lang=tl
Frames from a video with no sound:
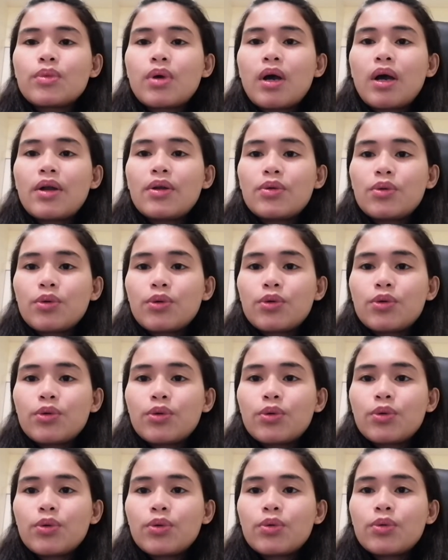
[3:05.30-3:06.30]
ano,
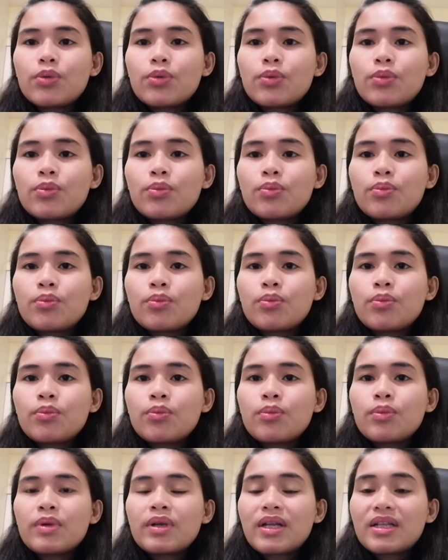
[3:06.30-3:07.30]
nung
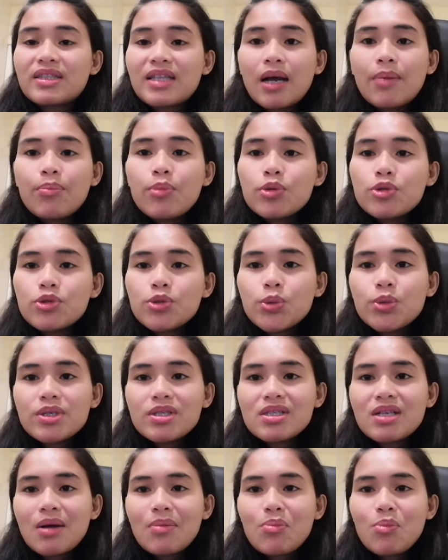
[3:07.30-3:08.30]
natapos yung
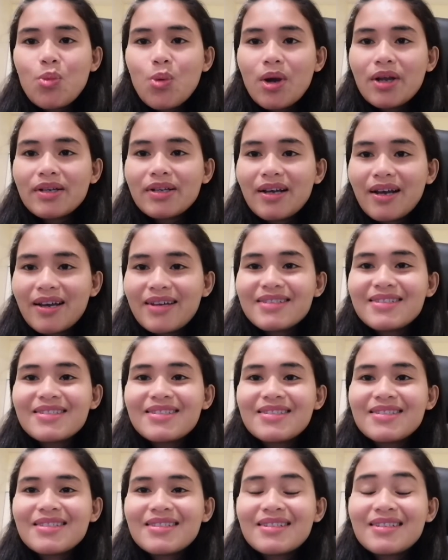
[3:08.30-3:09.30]
isang buwan,
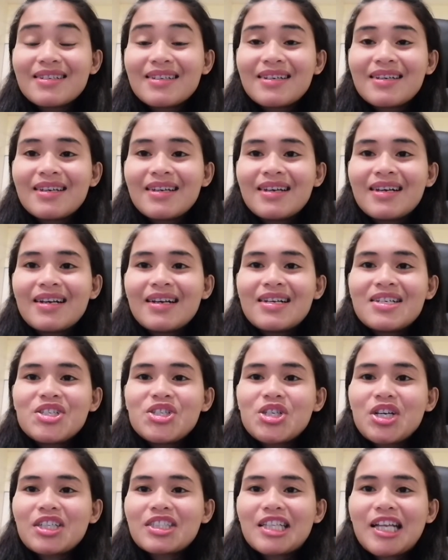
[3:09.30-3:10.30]
guys,
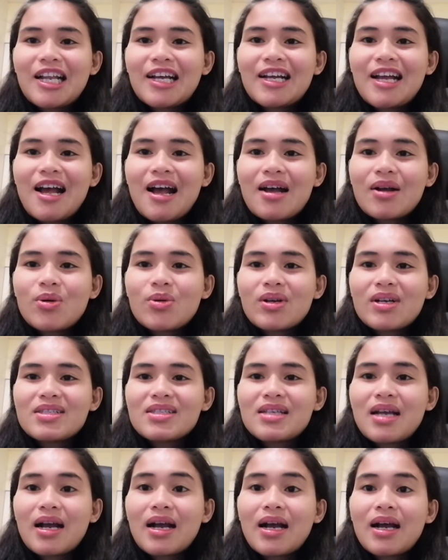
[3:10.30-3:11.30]
shock talaga ako
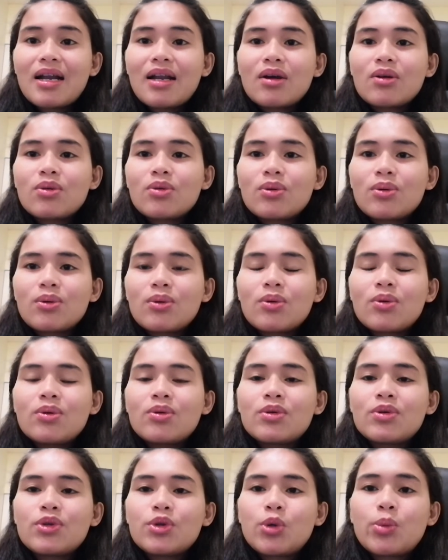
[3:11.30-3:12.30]
kasi akala ko
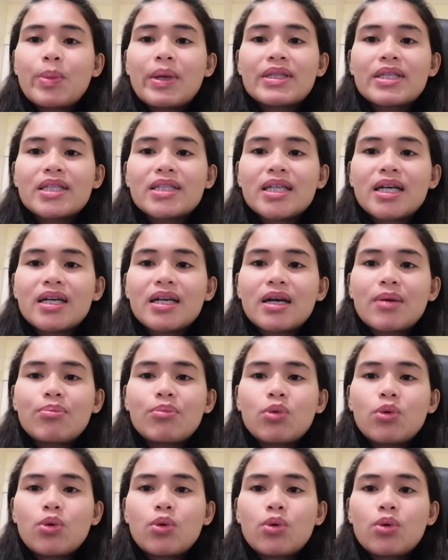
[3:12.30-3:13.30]
yung matatanggap
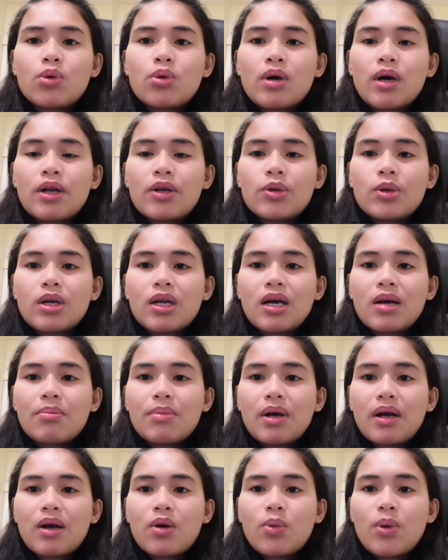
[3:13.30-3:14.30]
ko, ano lang,
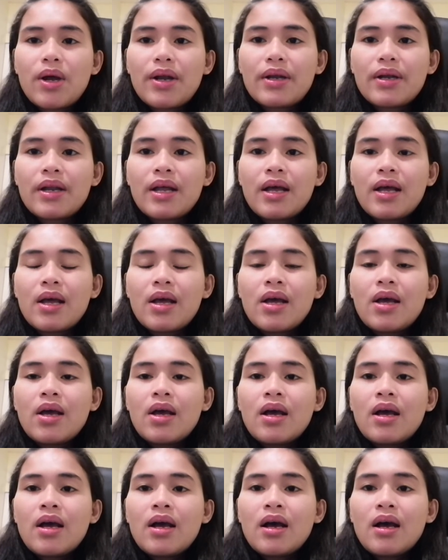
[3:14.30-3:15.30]
mga
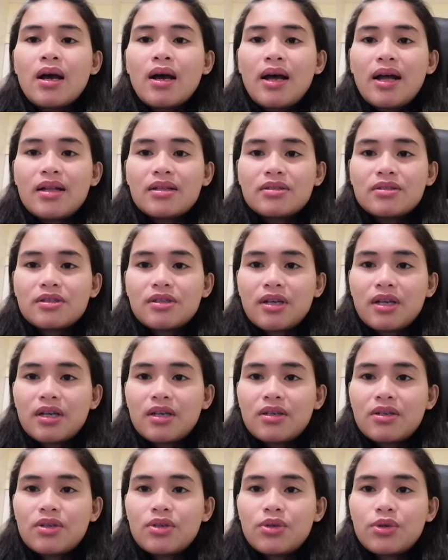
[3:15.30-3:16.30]

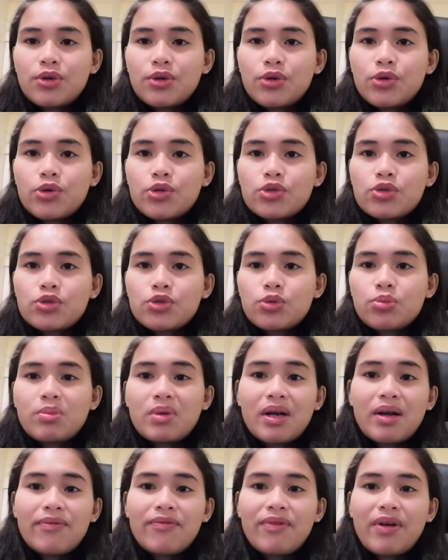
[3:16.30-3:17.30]
100 euros, yung
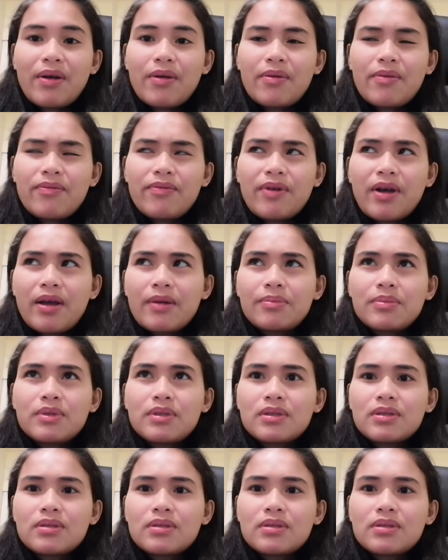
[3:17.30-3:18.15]
mga 5,000